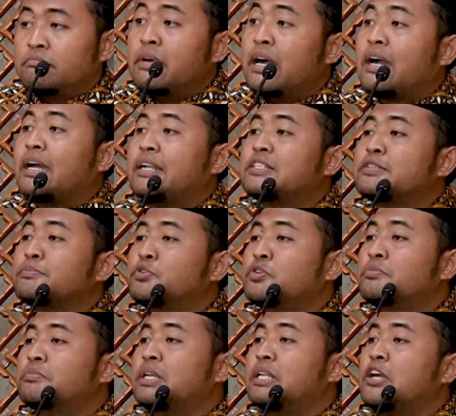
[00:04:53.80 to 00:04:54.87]
Bahkan
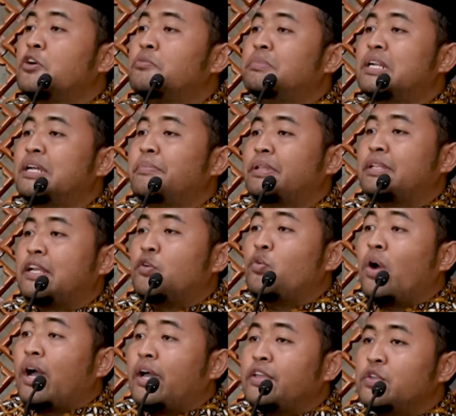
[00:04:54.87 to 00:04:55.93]
sebelum beliau mendapatkan
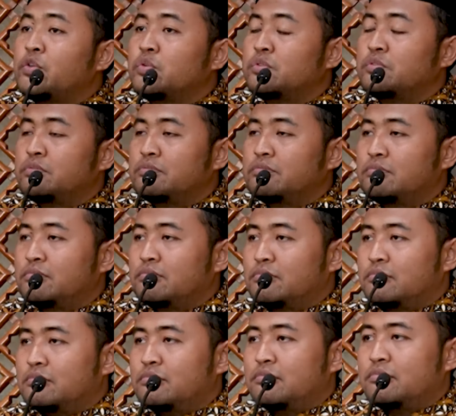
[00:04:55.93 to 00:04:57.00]
wahyu,
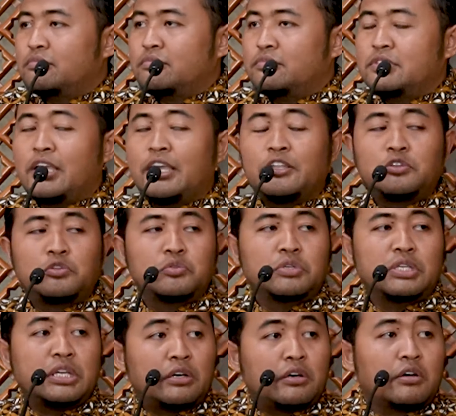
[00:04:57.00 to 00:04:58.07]
yaitu
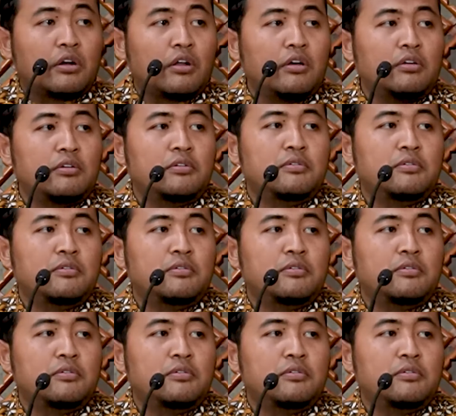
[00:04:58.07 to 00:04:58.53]
Iqra,